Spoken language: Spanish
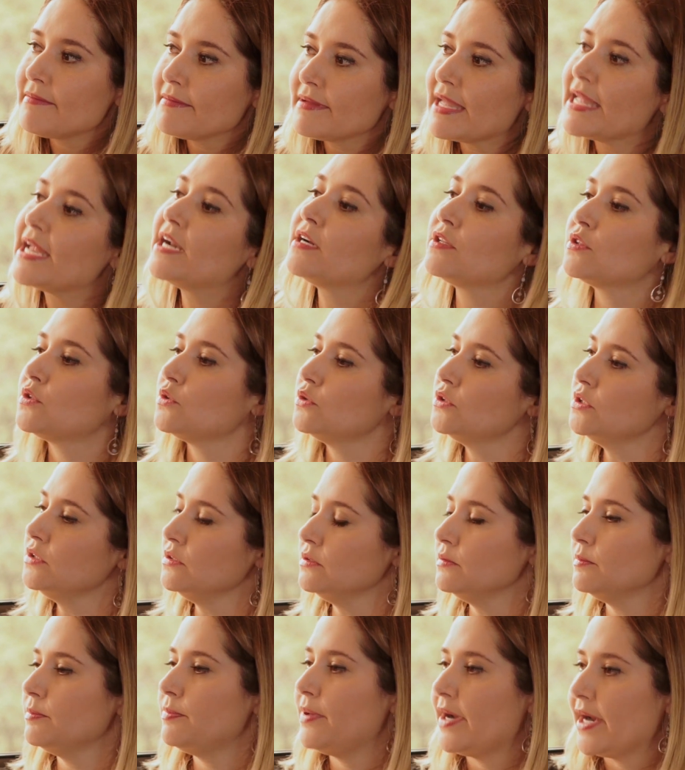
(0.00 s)

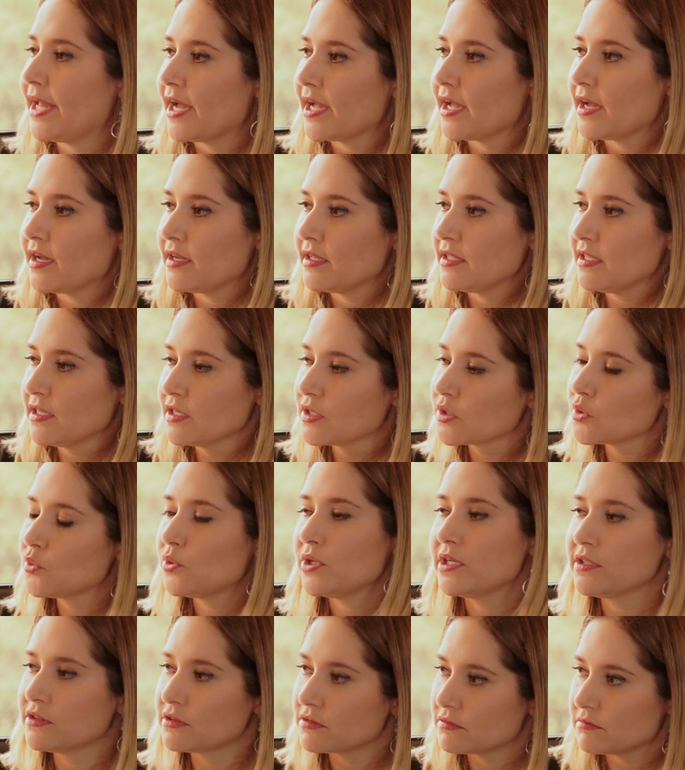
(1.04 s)
abierto para
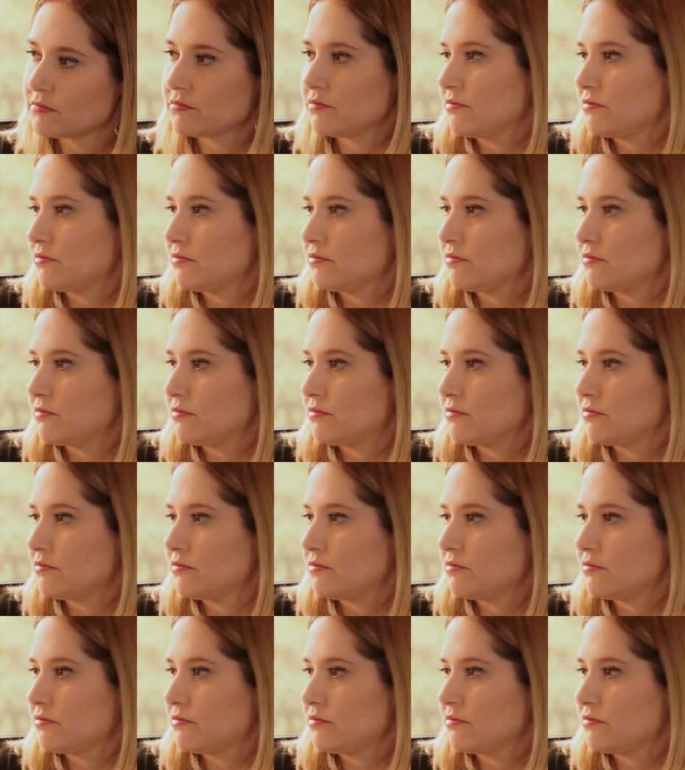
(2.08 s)
incluir